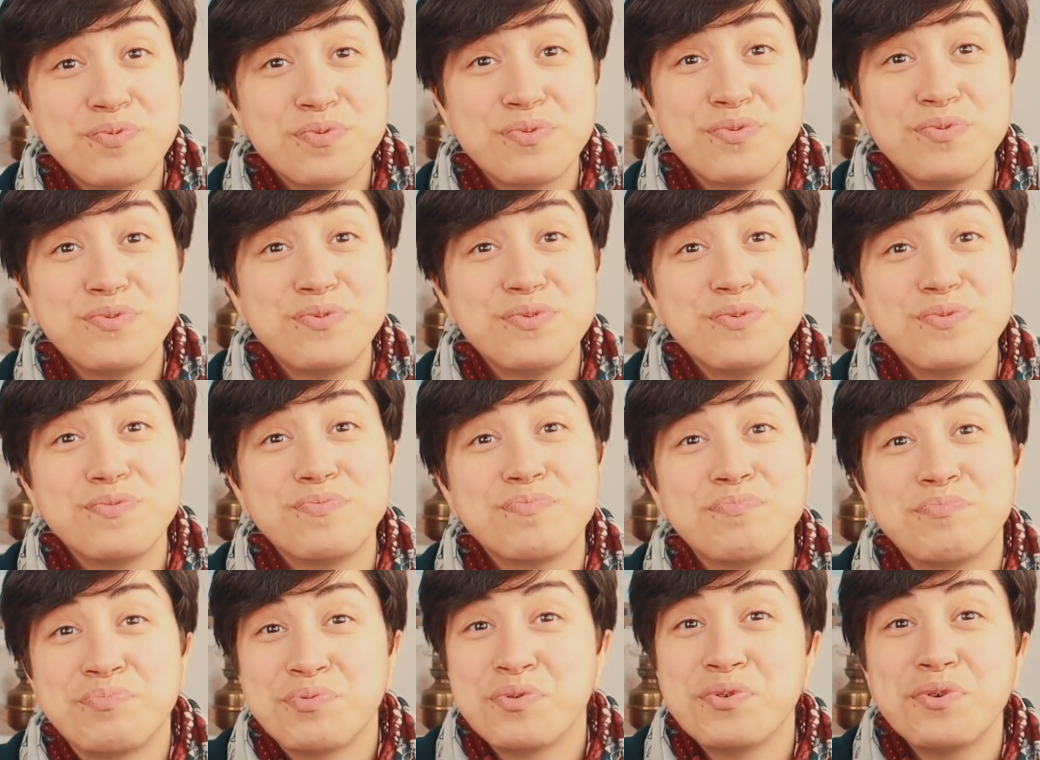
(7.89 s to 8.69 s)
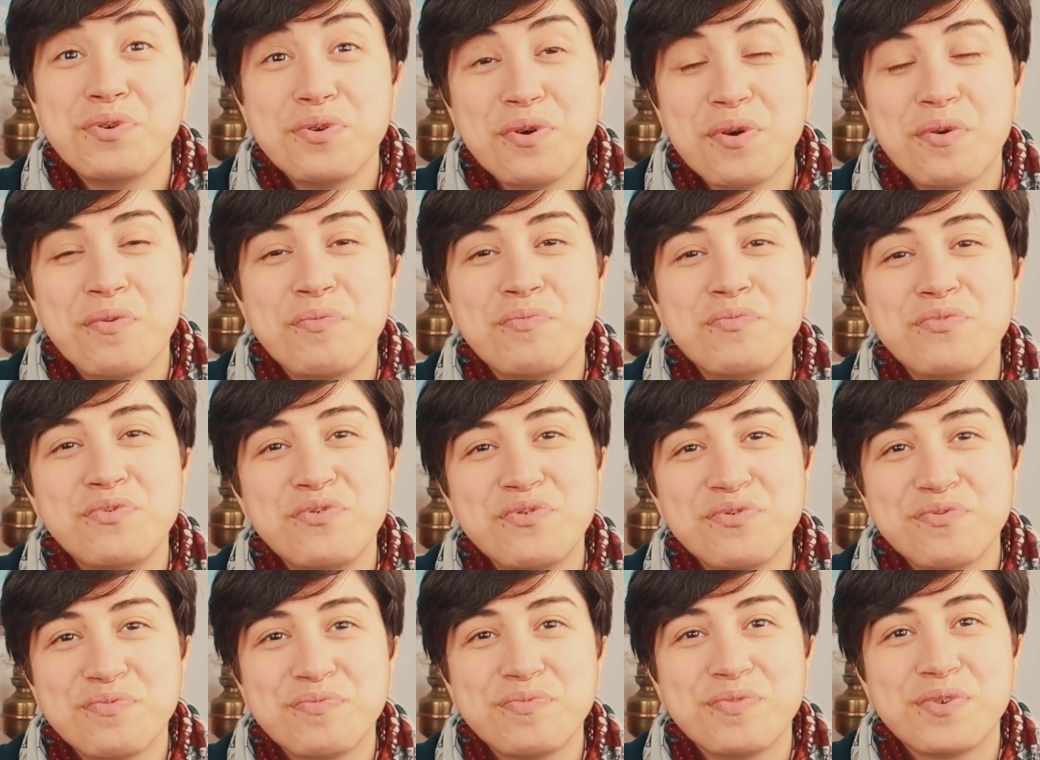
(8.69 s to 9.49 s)
plus beau
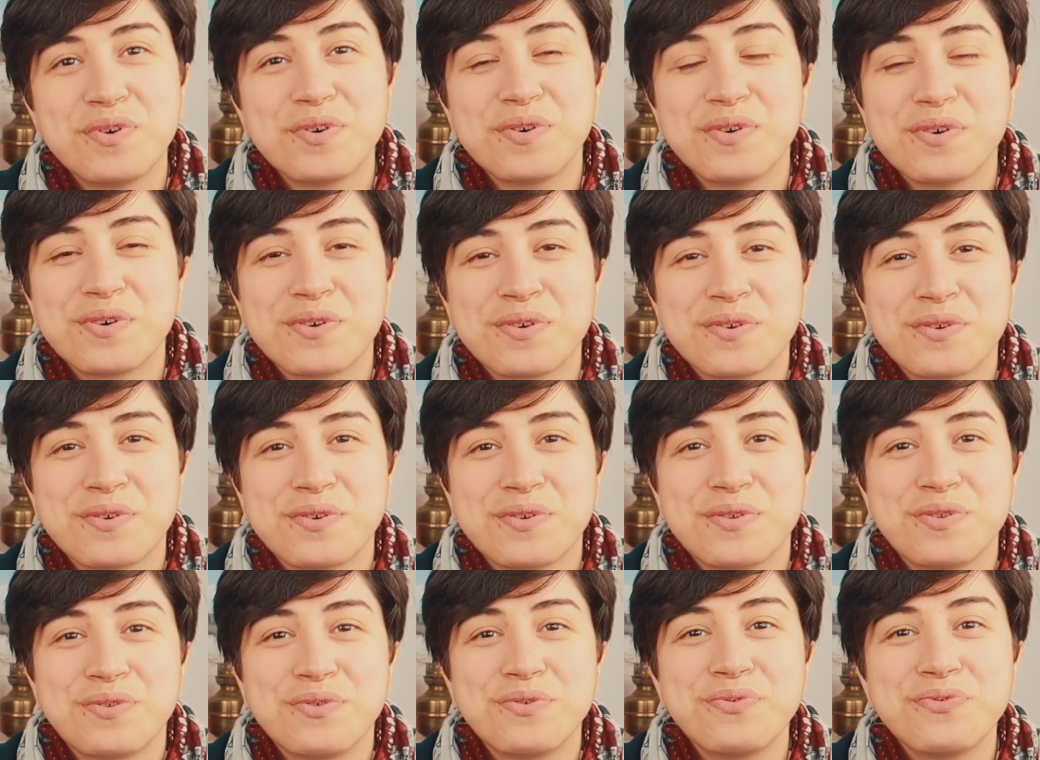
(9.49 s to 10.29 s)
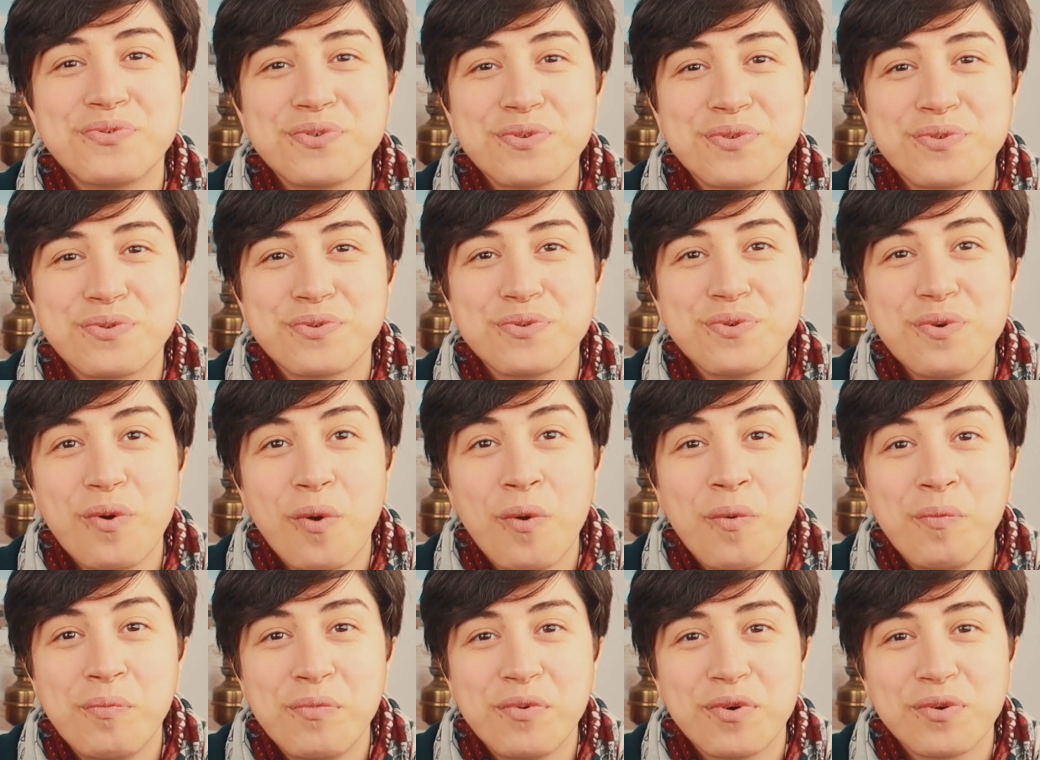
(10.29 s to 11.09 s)
mouvement euh, de photo
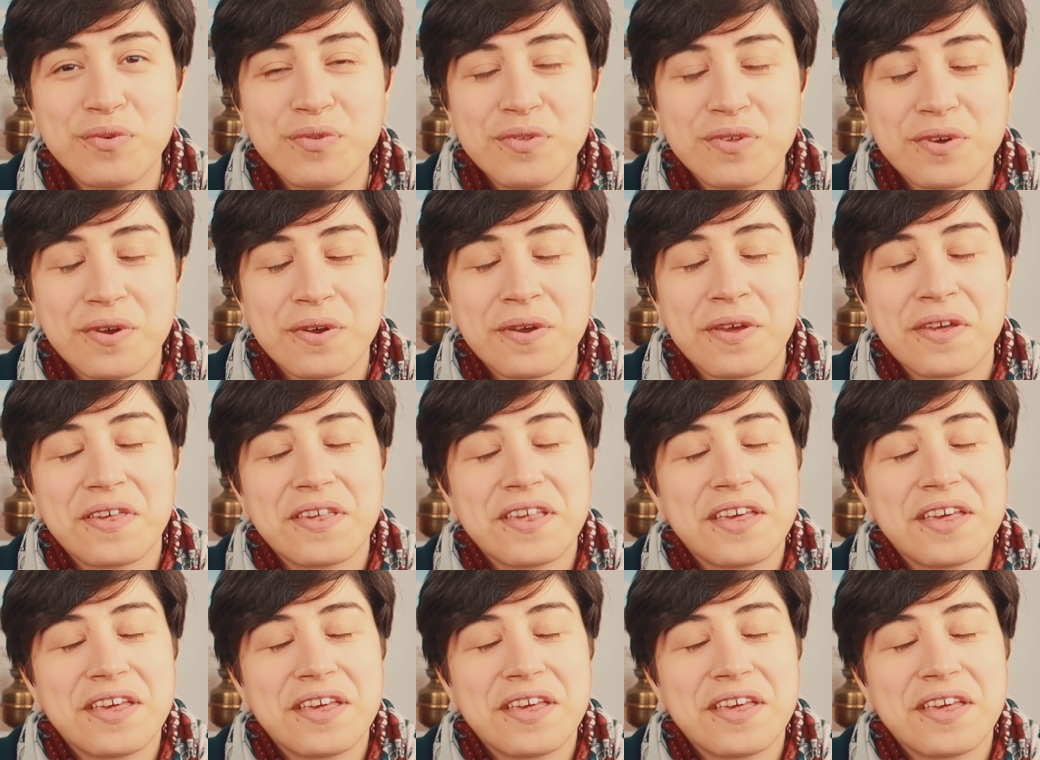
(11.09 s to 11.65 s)
au monde.